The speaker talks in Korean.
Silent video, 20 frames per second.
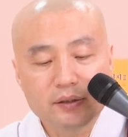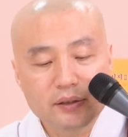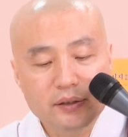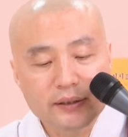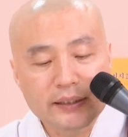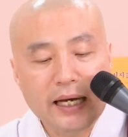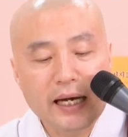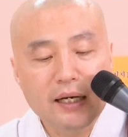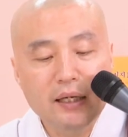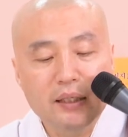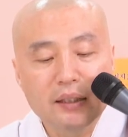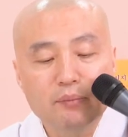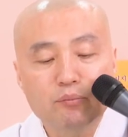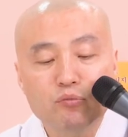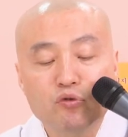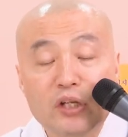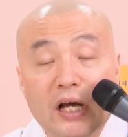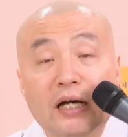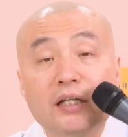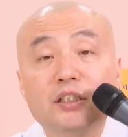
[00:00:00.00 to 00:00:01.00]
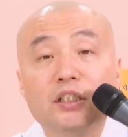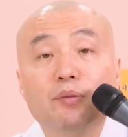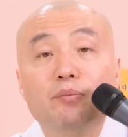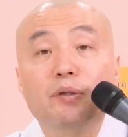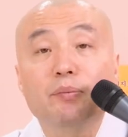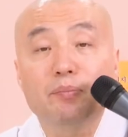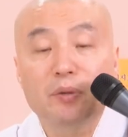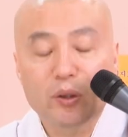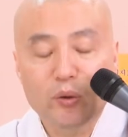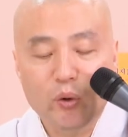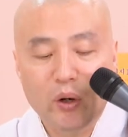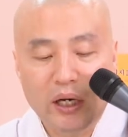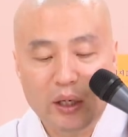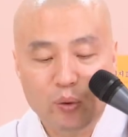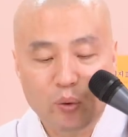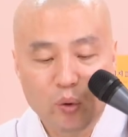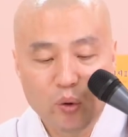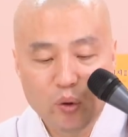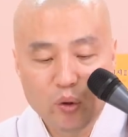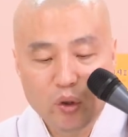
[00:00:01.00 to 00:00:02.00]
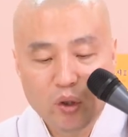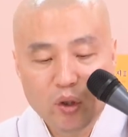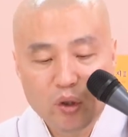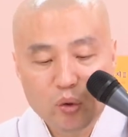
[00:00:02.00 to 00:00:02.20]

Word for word: 사무량심이 필요하고